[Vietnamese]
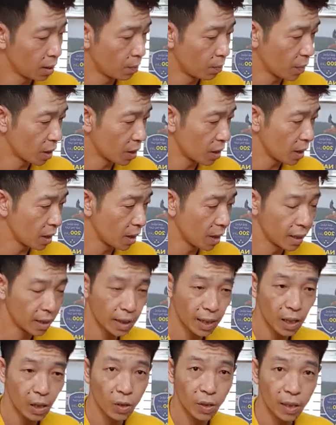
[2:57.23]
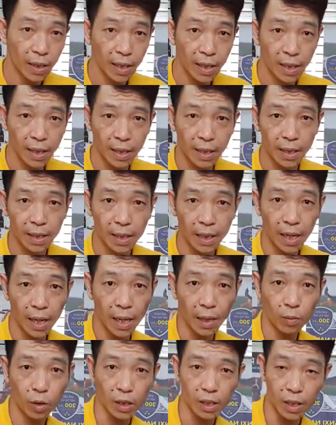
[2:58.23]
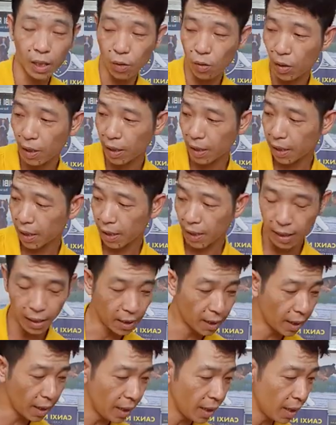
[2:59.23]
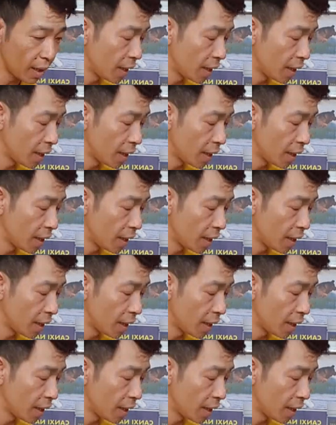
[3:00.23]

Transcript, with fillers: Messi lên ghế ngồi đi, kệ bọn trẻ con đi, lên ghế,